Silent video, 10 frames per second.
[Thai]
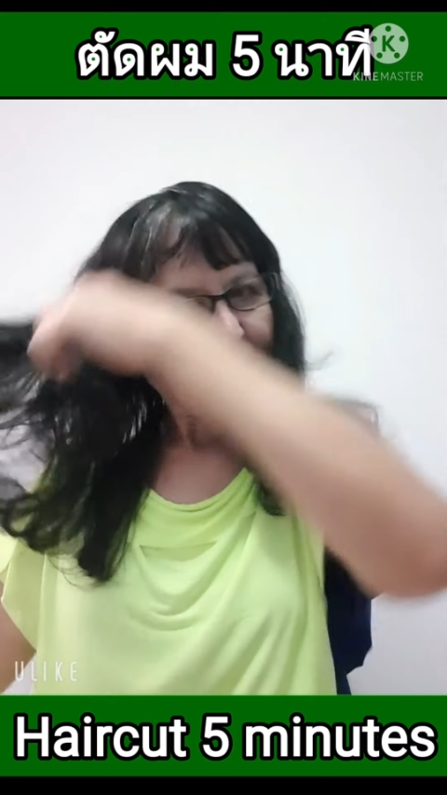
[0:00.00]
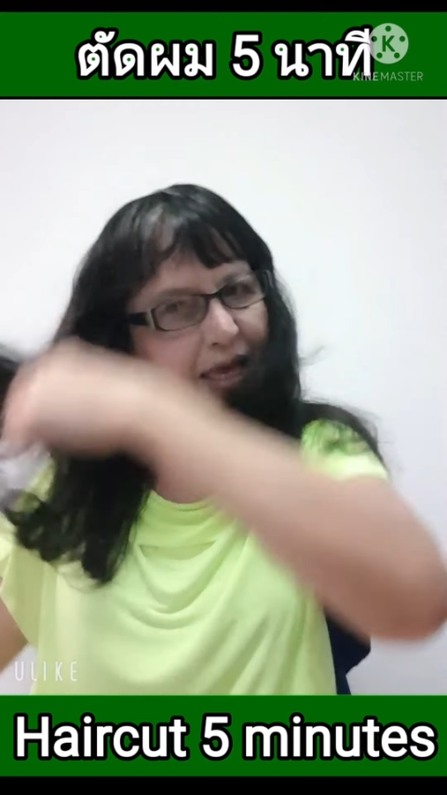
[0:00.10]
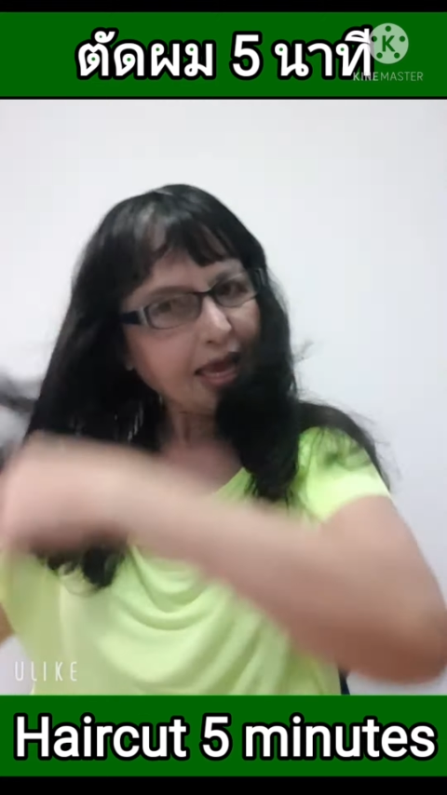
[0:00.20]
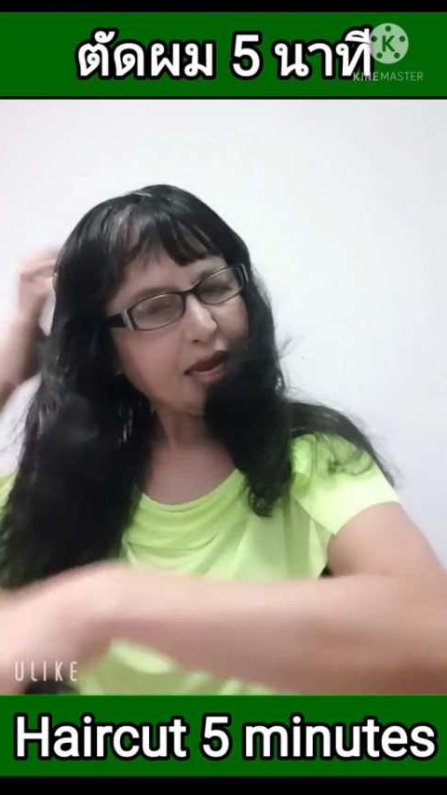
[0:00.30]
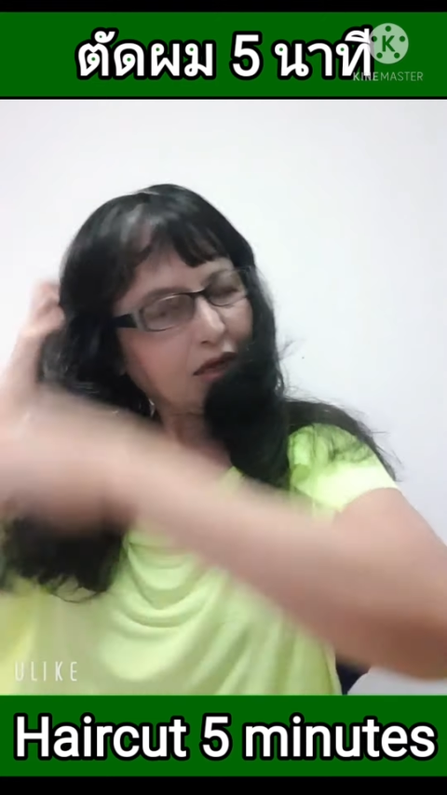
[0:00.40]

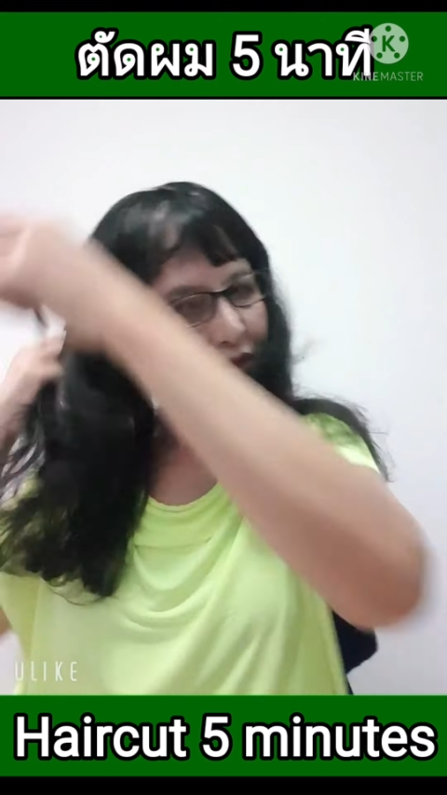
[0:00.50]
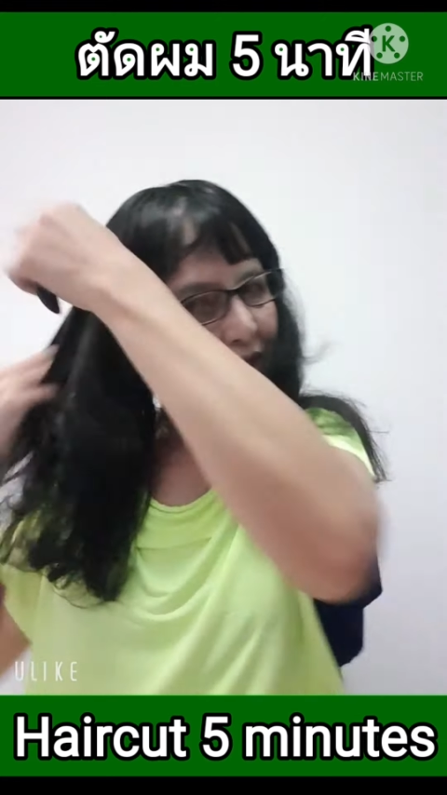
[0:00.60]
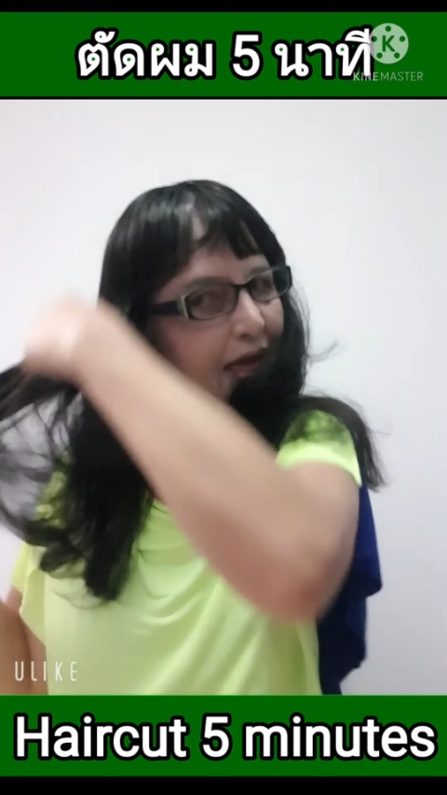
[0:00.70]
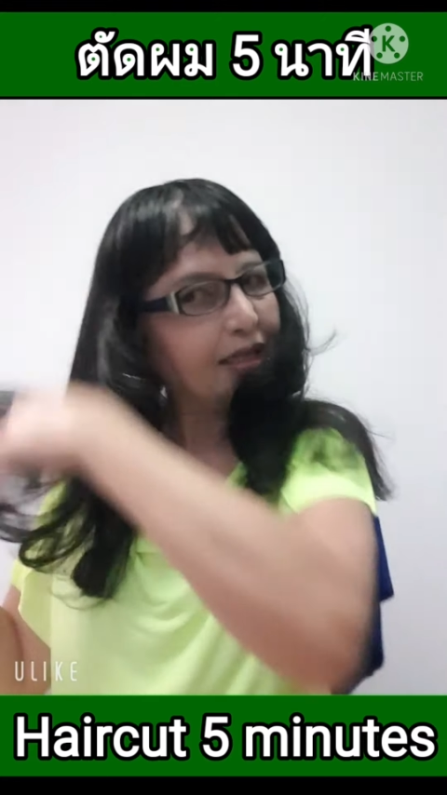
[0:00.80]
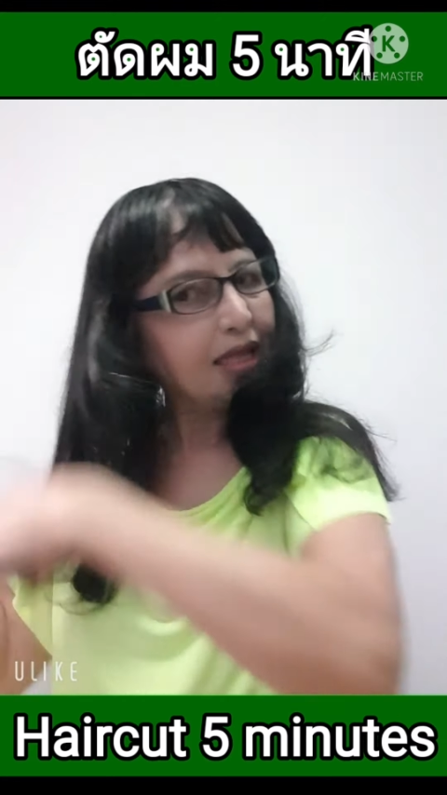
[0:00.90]
แก่แล้ว
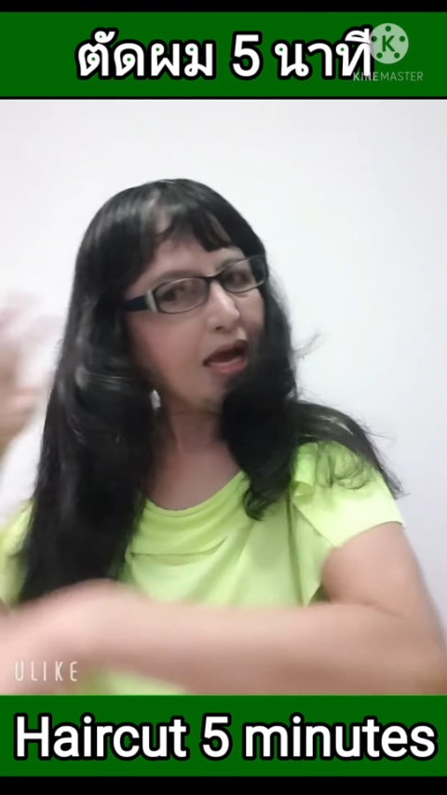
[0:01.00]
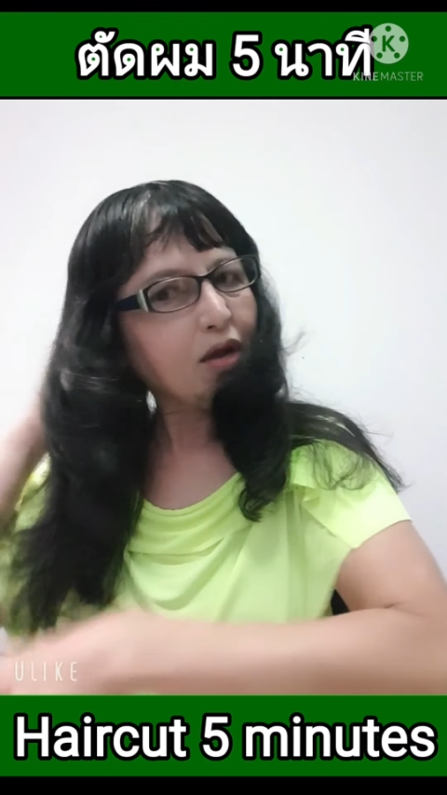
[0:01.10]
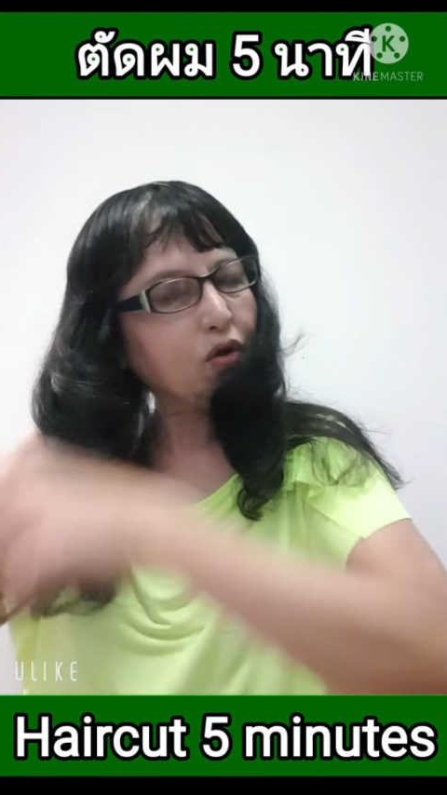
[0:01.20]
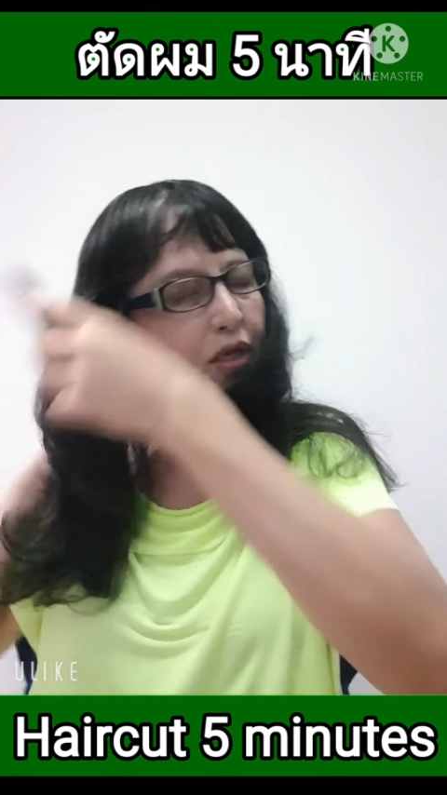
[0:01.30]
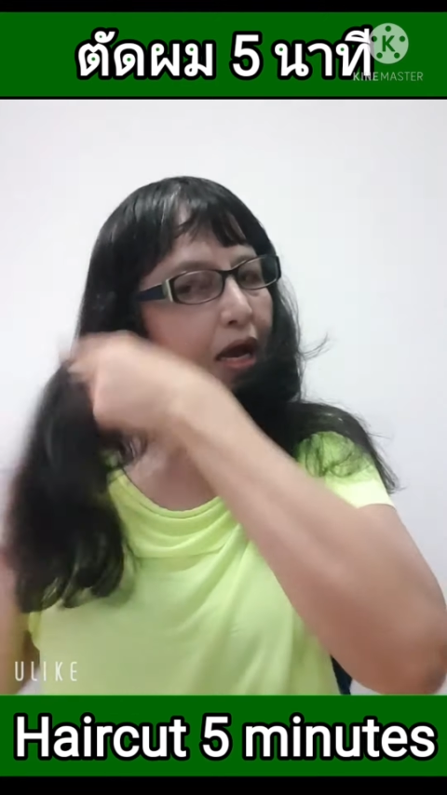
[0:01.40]
สายตา
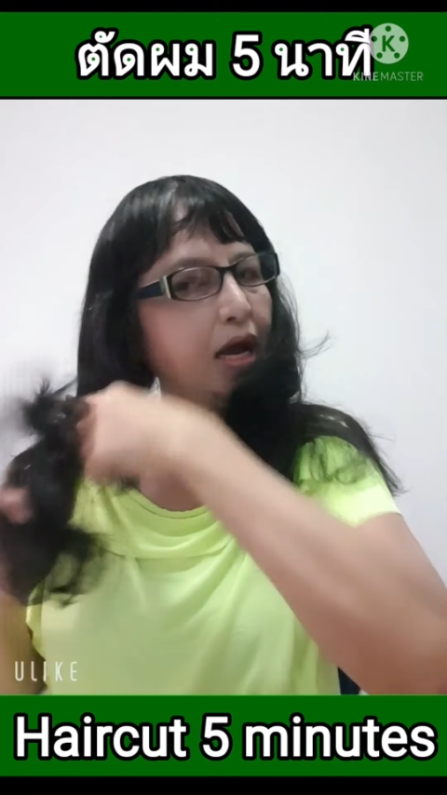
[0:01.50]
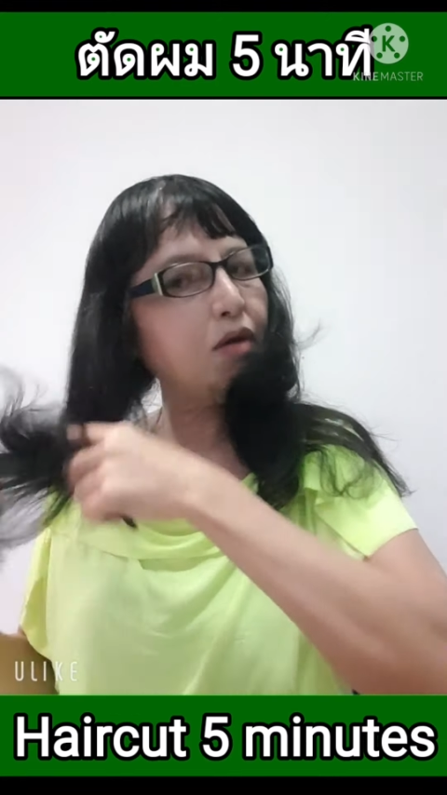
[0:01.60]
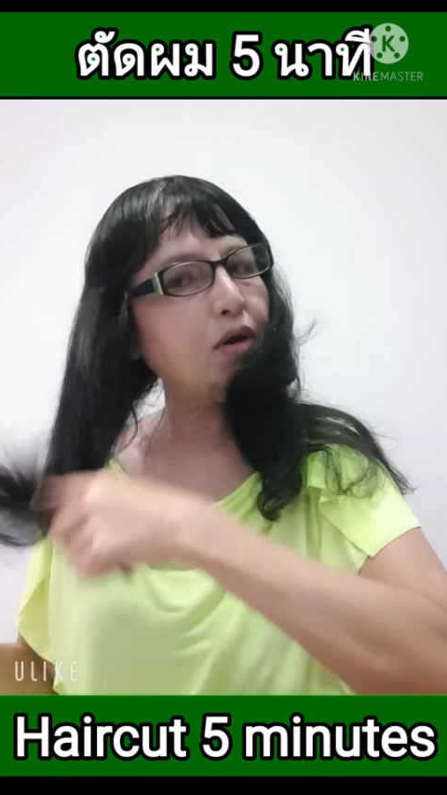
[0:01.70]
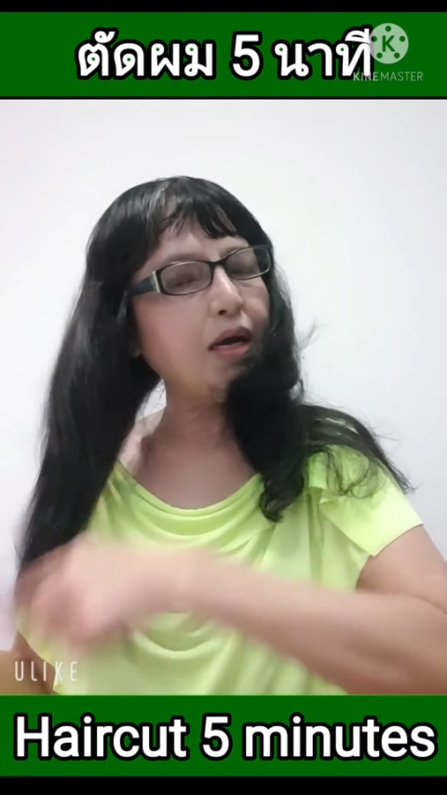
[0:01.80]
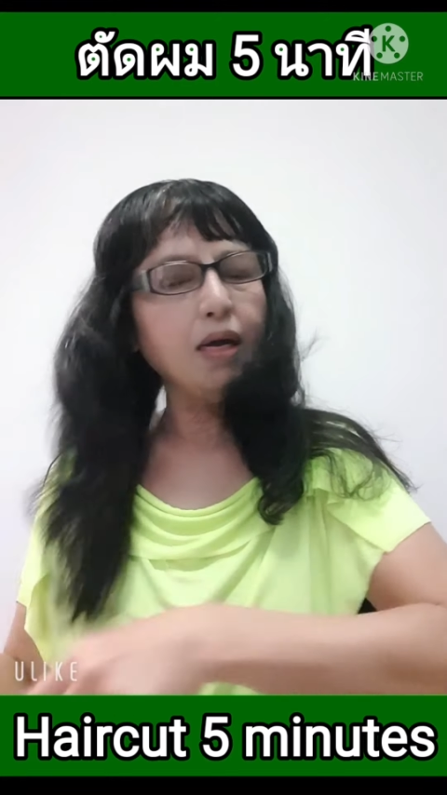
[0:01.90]
ก็ยาว
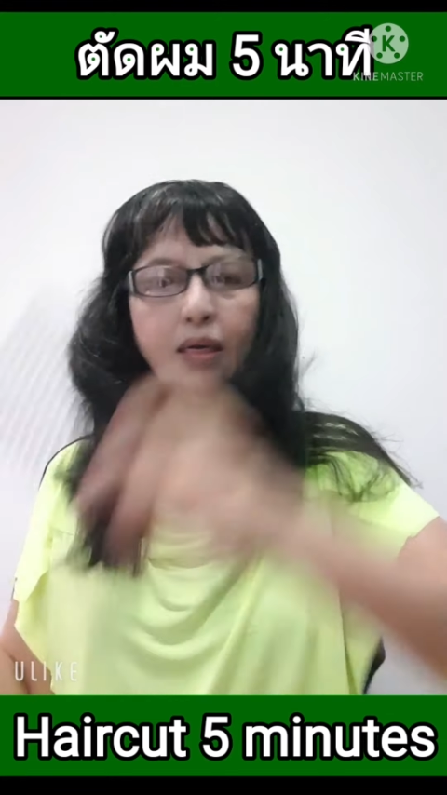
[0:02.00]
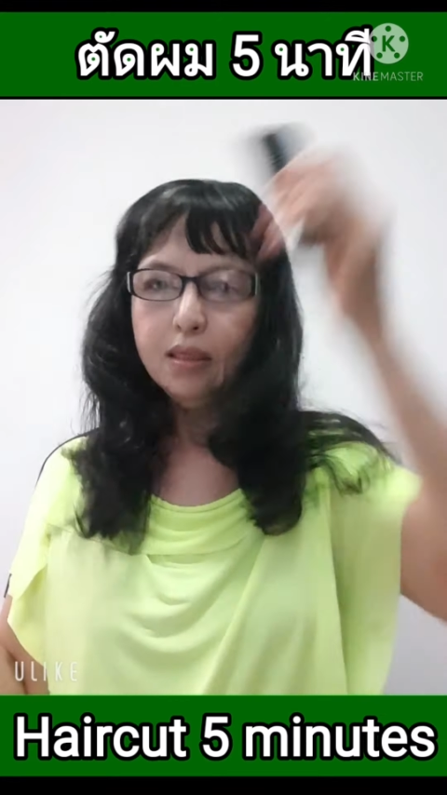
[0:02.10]
ค่ะ